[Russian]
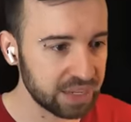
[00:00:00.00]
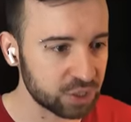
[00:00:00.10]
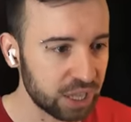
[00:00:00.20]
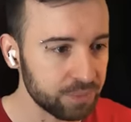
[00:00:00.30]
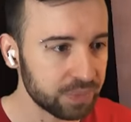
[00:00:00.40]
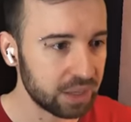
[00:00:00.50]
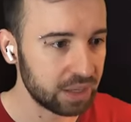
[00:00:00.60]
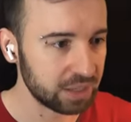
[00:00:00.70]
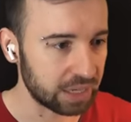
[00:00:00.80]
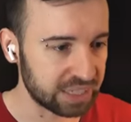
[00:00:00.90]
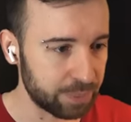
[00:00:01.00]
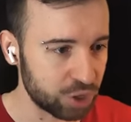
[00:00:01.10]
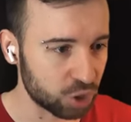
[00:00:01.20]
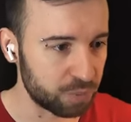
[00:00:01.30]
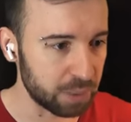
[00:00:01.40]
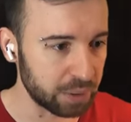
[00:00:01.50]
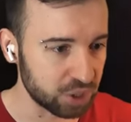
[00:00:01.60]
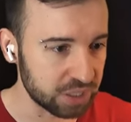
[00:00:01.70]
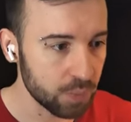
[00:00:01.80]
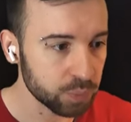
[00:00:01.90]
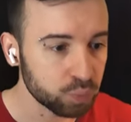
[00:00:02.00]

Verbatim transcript: иди сюда. Как собачку я приманю сейчас.